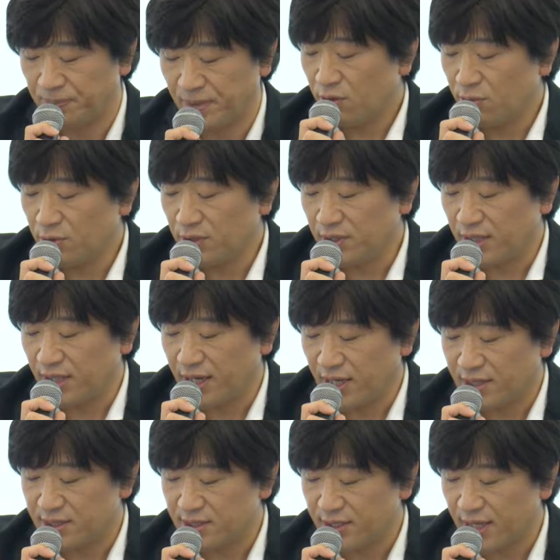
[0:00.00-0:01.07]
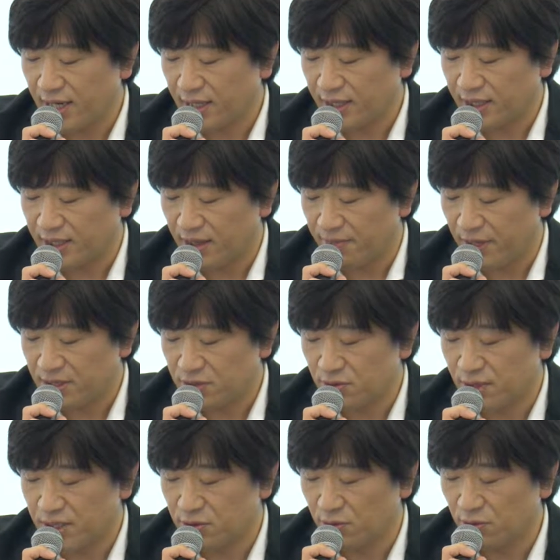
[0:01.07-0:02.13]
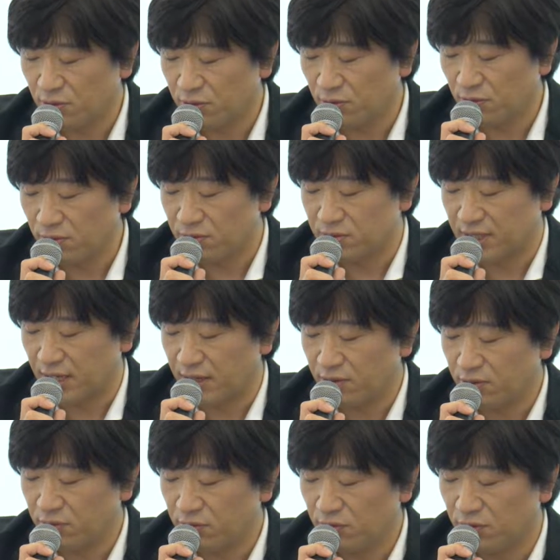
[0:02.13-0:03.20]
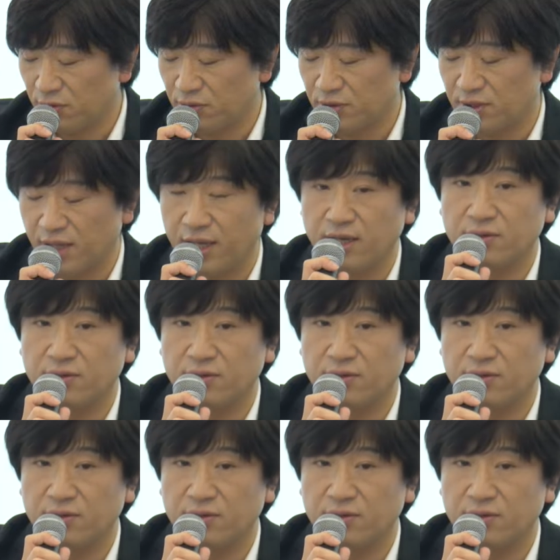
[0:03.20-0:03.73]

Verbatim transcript: コミュニティが築き上げてきた名称が商標登録されることによって、